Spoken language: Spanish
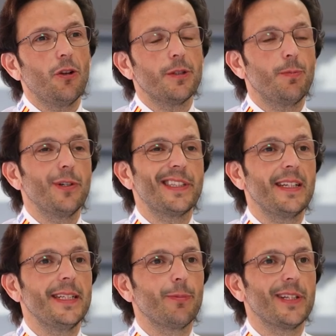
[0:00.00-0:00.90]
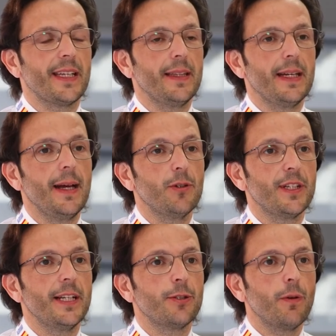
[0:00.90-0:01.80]
los postres pues
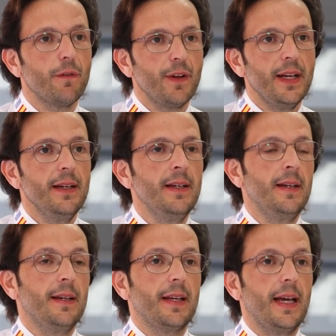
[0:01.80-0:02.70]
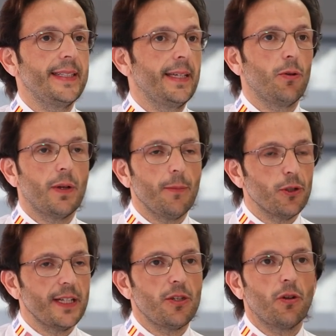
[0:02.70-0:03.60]
tendríamos el soufflé, que ha sido una mousse de